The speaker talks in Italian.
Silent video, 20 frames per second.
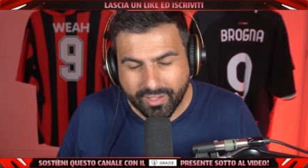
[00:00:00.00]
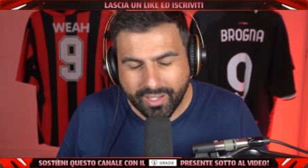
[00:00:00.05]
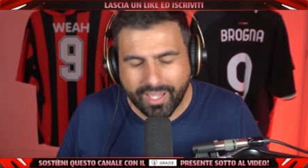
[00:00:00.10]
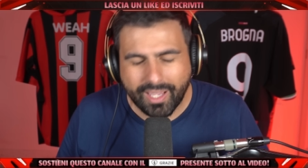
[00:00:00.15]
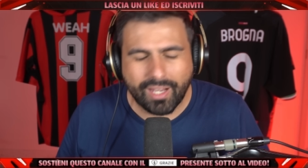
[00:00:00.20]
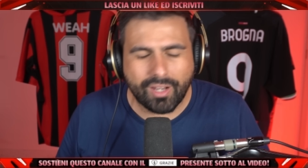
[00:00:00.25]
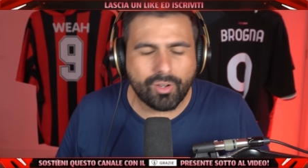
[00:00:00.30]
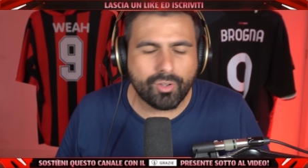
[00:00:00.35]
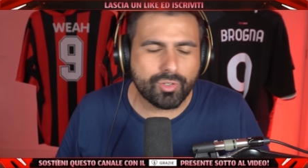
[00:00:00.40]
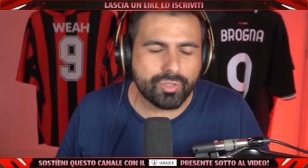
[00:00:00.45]

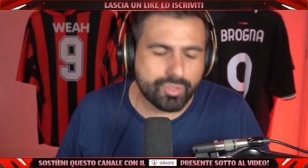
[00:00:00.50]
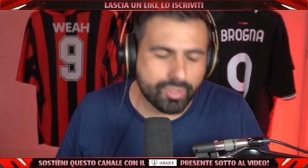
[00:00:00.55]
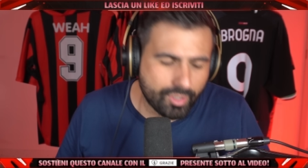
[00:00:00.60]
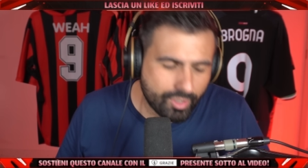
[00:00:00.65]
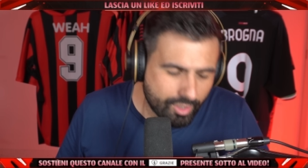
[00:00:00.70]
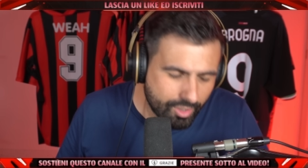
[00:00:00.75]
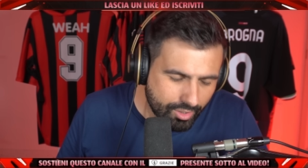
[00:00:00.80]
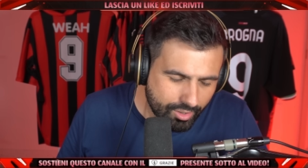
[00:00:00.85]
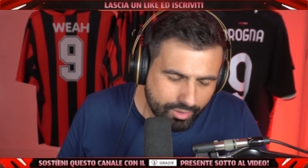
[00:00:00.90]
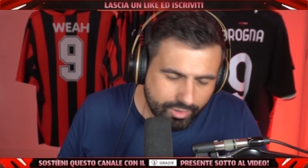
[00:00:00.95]
Eh lo
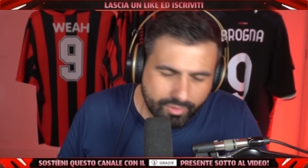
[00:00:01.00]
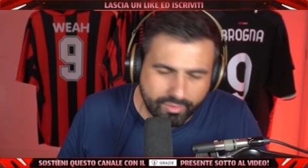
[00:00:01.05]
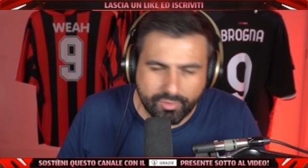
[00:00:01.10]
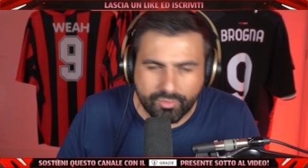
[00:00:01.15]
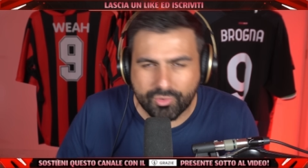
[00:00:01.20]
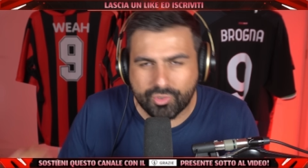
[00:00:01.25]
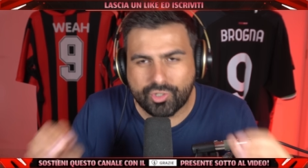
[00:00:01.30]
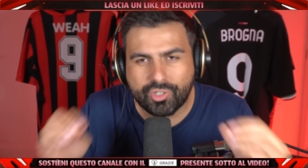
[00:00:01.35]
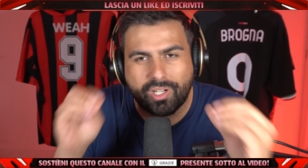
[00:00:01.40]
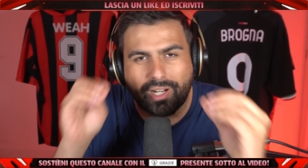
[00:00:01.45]
so,
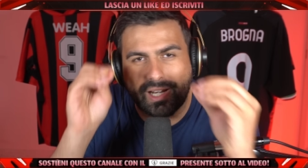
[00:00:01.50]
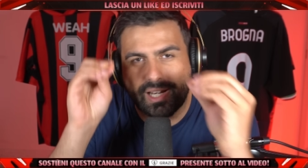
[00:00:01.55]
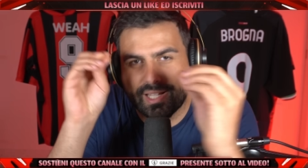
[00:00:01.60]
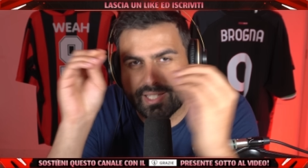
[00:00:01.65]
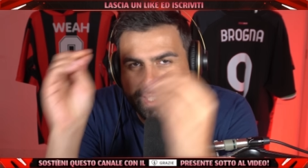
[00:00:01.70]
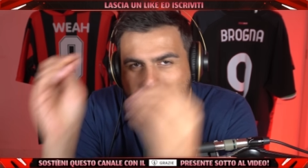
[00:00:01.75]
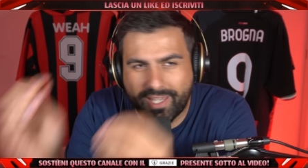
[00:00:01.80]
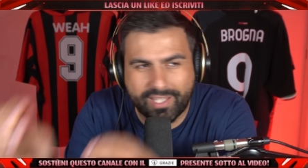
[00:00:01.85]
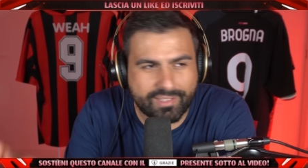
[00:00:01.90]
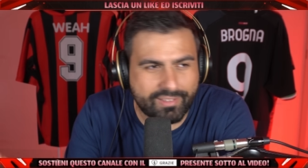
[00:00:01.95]
dovevo uscire alle
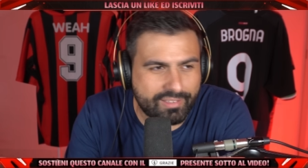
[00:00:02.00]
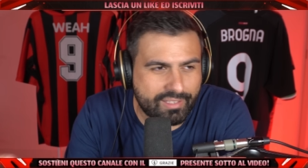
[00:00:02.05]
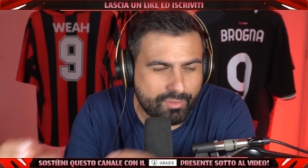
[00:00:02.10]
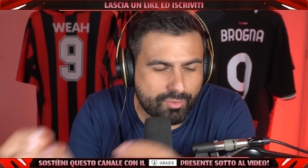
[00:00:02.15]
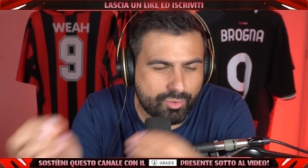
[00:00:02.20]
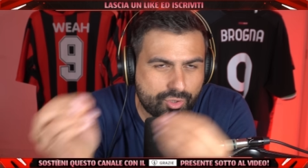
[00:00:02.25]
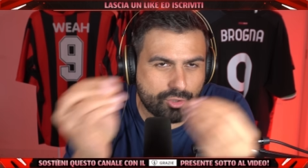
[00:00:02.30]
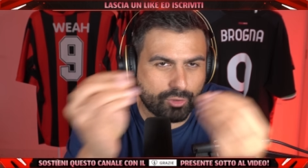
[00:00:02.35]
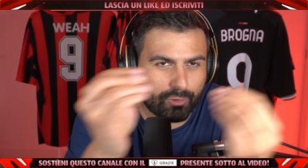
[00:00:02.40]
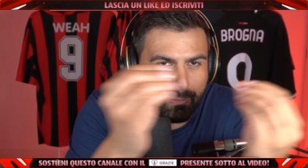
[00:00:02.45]
7, è
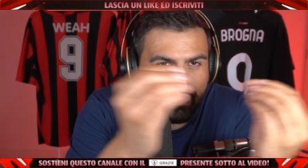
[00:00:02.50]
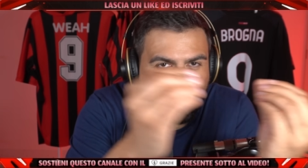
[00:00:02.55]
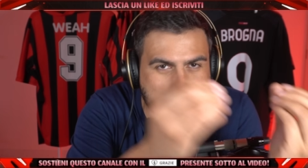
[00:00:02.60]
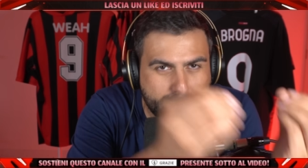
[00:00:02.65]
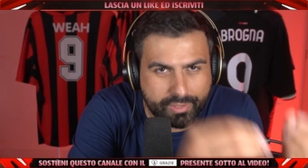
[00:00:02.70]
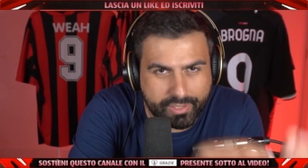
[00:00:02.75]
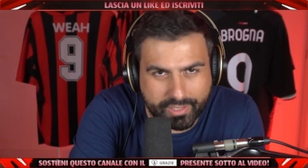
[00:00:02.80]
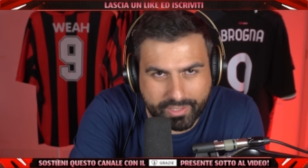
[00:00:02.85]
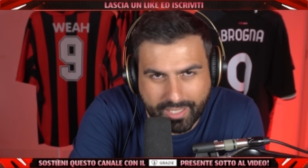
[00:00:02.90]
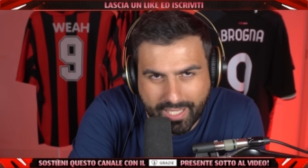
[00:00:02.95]
uscito un po'
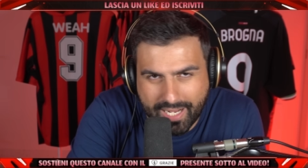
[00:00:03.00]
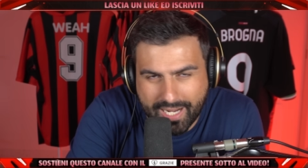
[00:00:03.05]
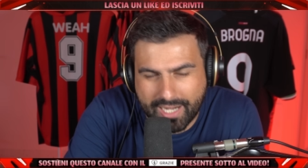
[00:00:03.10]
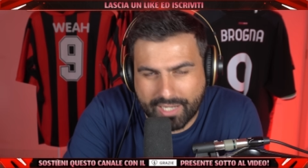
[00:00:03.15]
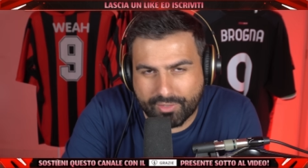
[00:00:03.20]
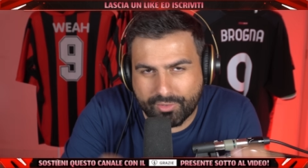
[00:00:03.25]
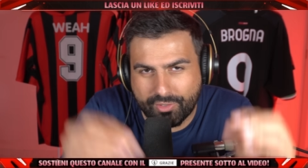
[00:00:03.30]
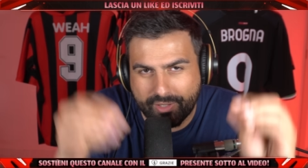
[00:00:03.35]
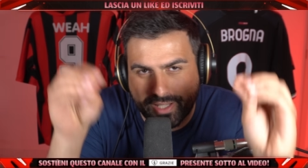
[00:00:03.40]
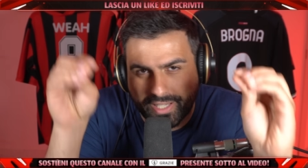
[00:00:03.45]
in
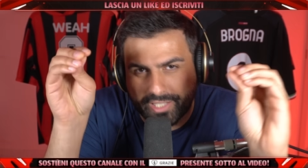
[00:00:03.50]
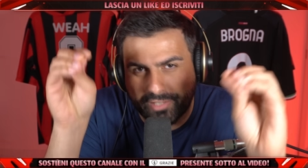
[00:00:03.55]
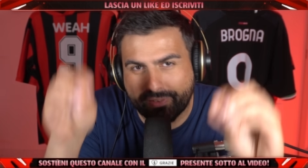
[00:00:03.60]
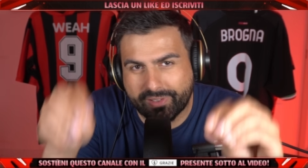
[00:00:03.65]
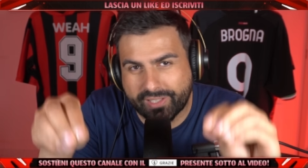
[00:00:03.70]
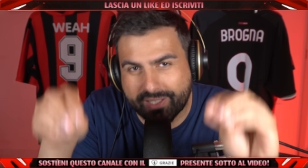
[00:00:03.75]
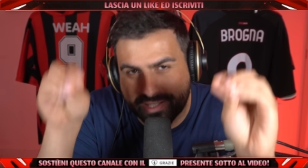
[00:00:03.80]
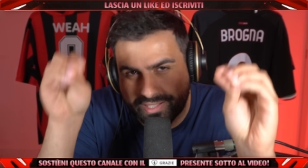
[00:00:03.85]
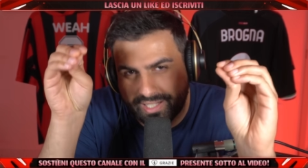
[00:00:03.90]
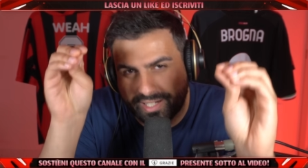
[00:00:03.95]
ritardo, non è che
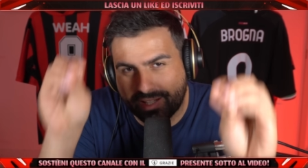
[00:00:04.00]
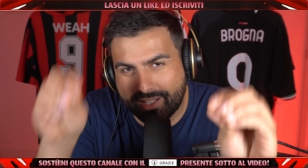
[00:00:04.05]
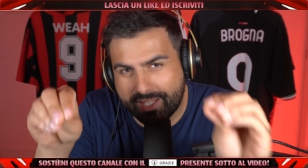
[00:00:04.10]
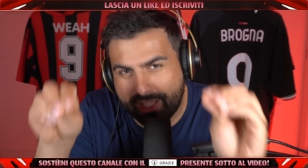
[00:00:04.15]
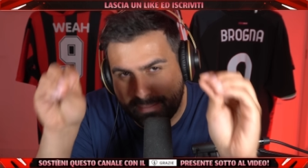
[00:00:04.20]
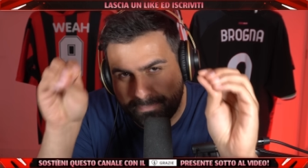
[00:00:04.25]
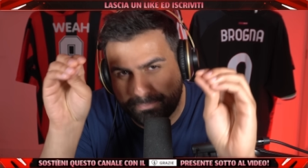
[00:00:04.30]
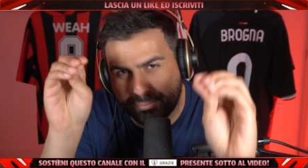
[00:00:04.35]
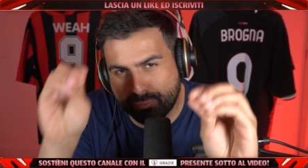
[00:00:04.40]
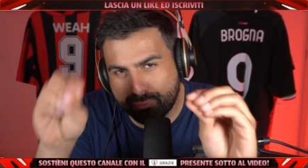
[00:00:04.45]
dovete star lì
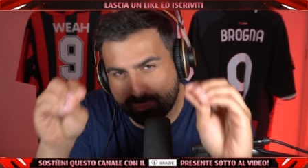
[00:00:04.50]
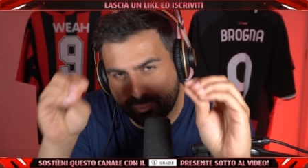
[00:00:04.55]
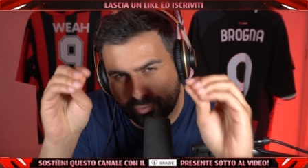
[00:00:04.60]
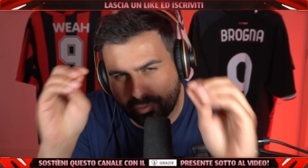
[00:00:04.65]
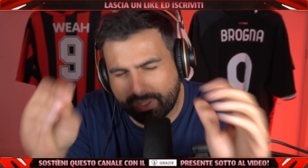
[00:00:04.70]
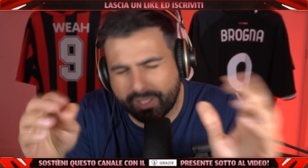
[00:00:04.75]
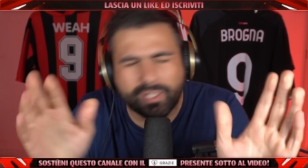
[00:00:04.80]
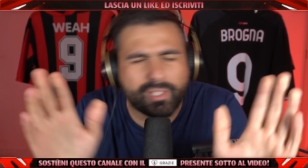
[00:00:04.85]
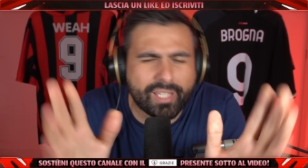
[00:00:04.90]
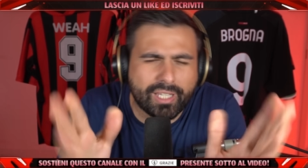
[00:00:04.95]
appunto alle...